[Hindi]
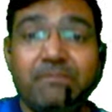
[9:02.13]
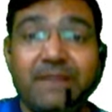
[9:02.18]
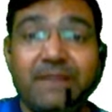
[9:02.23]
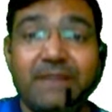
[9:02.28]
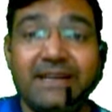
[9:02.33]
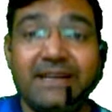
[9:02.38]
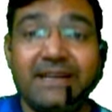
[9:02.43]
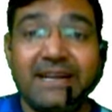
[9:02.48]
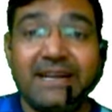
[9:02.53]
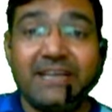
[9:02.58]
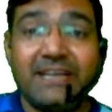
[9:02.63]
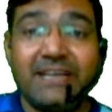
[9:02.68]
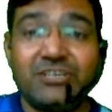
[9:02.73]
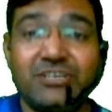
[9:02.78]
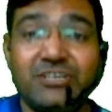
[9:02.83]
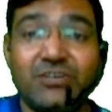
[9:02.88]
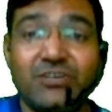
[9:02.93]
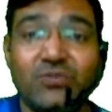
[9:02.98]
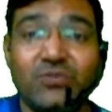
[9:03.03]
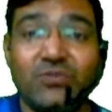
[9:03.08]
ब्लड
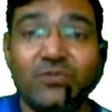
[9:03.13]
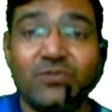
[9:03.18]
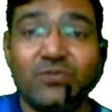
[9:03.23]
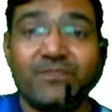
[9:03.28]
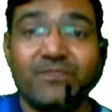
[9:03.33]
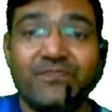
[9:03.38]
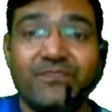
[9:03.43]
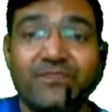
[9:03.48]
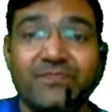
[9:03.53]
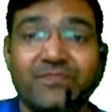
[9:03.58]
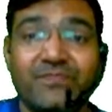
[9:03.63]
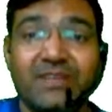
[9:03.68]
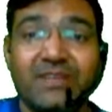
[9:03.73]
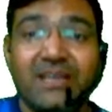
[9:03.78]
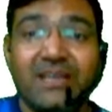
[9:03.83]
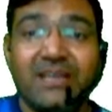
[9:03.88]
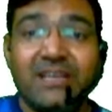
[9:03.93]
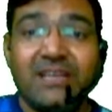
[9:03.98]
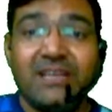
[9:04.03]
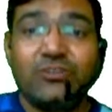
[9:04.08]
रिलेशन हो
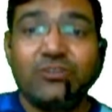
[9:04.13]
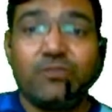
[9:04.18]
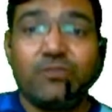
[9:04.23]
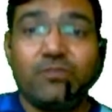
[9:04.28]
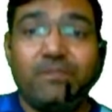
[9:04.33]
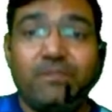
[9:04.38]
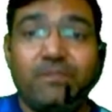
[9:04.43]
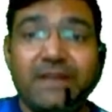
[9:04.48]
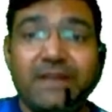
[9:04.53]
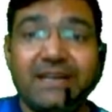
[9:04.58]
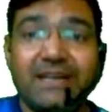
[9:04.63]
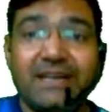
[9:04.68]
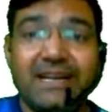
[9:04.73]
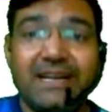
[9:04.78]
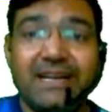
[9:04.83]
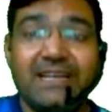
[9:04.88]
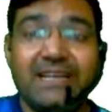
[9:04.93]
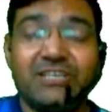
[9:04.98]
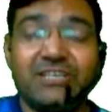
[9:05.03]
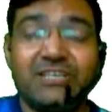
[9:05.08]
तो ब्लड
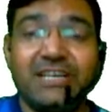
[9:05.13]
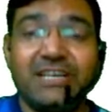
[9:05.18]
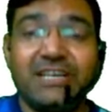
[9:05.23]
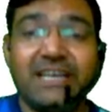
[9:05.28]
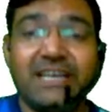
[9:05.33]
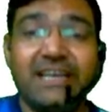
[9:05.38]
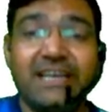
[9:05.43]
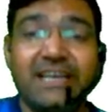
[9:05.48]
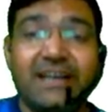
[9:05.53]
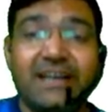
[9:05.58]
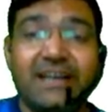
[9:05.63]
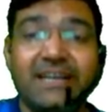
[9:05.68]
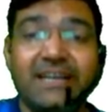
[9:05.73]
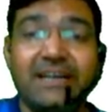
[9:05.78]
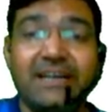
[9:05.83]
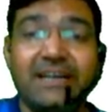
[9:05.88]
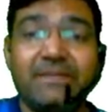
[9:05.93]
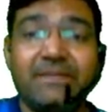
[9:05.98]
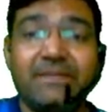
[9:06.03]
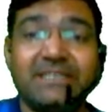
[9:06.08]
रिलेशन के लिए
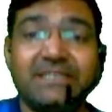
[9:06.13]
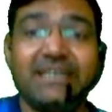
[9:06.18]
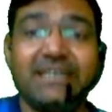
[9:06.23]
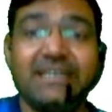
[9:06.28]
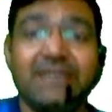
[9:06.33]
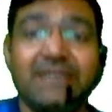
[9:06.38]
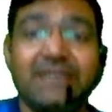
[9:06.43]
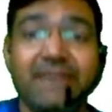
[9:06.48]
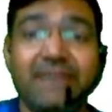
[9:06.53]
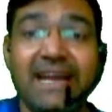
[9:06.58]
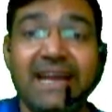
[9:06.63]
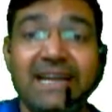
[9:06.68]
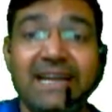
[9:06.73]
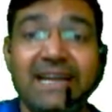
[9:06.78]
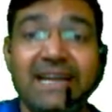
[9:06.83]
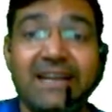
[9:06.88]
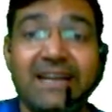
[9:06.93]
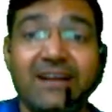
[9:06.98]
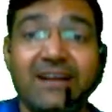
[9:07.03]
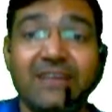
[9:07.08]
100 परसेंट हम
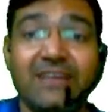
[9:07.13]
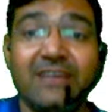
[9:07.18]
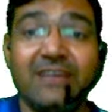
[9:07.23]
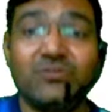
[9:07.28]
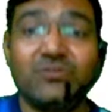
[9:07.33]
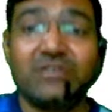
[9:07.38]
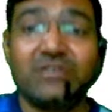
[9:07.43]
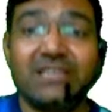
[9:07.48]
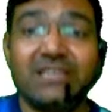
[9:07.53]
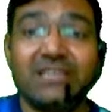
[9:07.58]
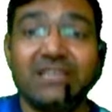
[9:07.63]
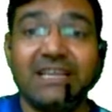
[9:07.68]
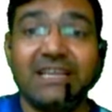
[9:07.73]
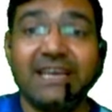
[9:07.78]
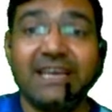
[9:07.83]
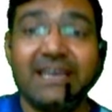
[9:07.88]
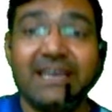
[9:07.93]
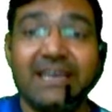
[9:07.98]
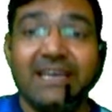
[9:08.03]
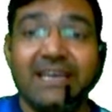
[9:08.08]
एल्डर का यूज करते
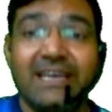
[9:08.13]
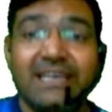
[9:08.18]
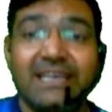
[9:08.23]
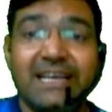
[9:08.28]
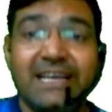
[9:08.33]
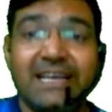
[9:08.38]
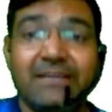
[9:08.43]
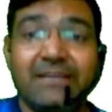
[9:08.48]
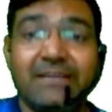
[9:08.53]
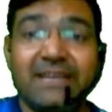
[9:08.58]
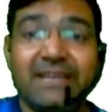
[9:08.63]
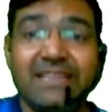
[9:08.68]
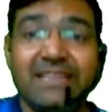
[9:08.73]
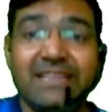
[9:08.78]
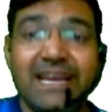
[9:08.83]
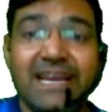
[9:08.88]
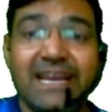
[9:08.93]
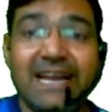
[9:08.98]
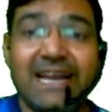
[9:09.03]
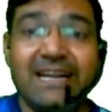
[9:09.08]
हैं यानी हम कहते
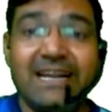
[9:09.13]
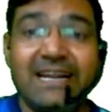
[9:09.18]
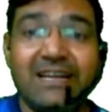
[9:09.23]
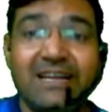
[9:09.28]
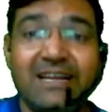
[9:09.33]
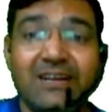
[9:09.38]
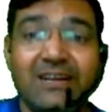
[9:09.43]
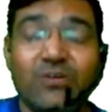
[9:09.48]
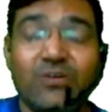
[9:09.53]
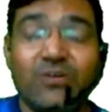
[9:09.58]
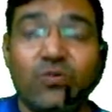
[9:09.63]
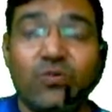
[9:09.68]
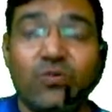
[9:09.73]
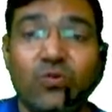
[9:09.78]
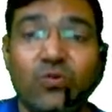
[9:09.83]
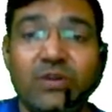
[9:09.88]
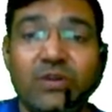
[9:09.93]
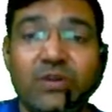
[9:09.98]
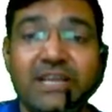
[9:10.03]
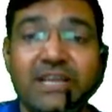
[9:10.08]
हैं एल्डर
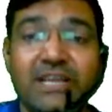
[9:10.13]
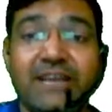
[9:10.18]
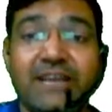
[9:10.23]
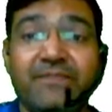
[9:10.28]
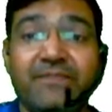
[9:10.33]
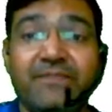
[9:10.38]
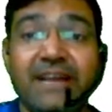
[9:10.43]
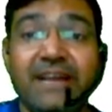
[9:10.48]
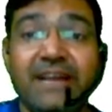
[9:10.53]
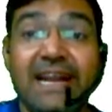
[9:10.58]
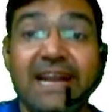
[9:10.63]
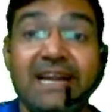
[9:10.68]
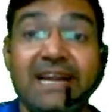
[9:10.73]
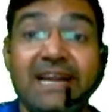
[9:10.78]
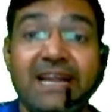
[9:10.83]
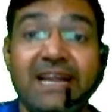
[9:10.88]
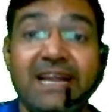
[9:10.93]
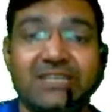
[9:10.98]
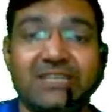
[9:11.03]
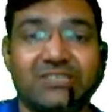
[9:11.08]
ओल्ड या फिर
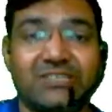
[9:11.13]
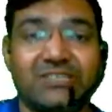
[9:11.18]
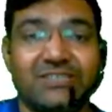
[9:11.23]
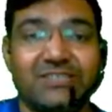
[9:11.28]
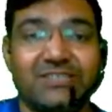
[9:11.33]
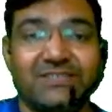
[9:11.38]
एल्डेस्ट